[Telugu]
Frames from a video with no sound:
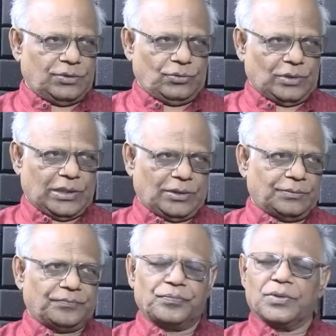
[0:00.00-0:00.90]
వాళ్ళు
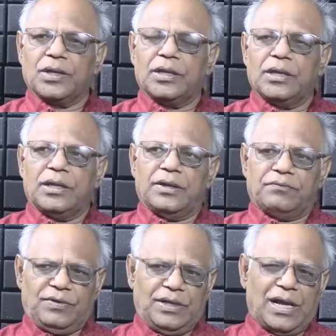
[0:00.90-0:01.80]
ఉన్నారు
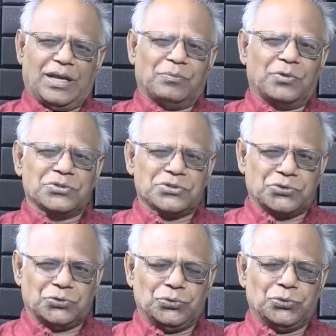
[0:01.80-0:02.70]
వీళ్ళు
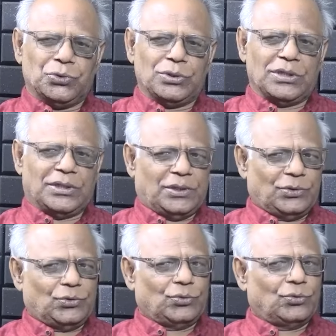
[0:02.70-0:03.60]
ఆల్మోస్ట్
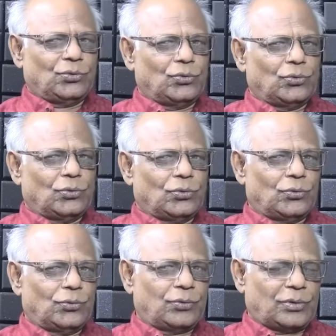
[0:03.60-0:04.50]
హిందూ
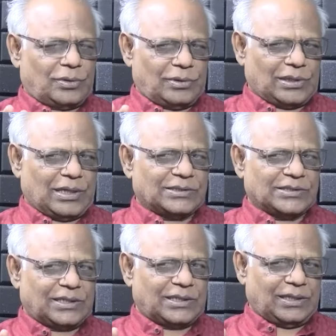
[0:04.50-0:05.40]

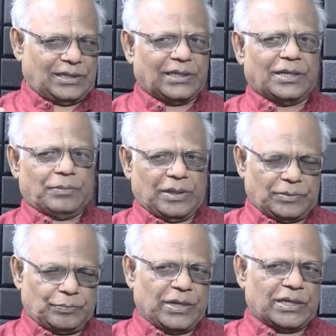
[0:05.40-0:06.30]
కల్చర్కి అంటే
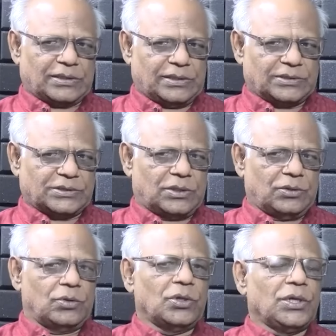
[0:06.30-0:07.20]
మన
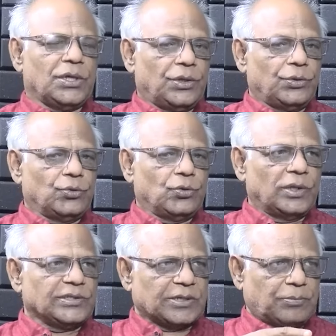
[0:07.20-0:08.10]
భారతదేశంలో హిందూ
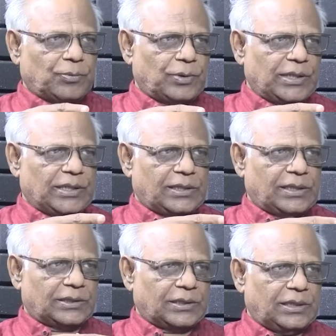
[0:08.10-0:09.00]
అని చెప్పబడే
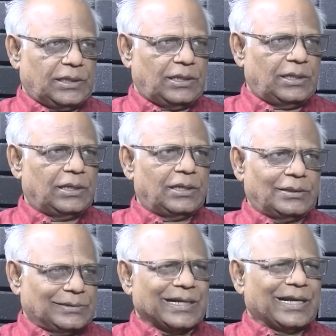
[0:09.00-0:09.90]
దానికి
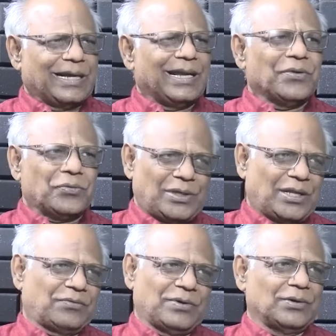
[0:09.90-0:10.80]
దగ్గరగానే
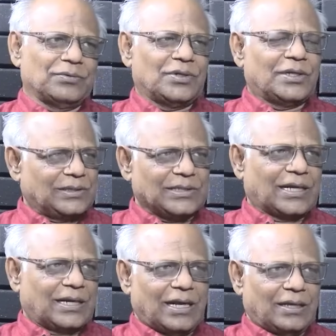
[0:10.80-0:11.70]
ఉంటారు వీళ్ళు
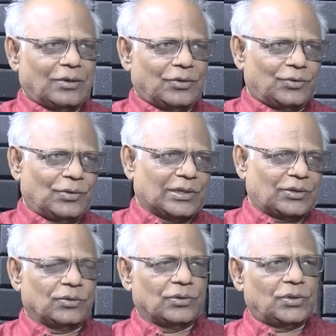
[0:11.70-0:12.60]
దర్గాల్లోనూ
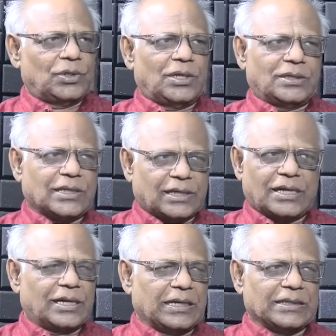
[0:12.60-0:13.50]
అటు
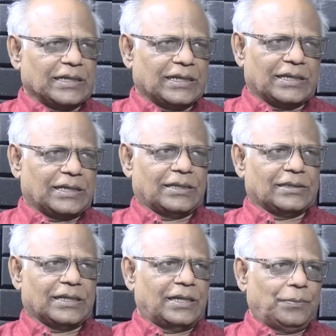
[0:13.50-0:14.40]
దర్గాకి వెళ్తే కనుక
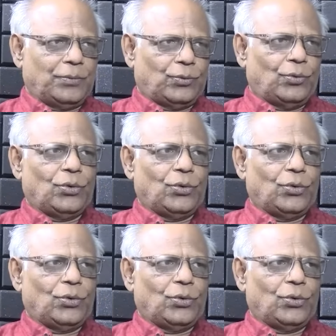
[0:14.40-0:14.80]
దాదాపు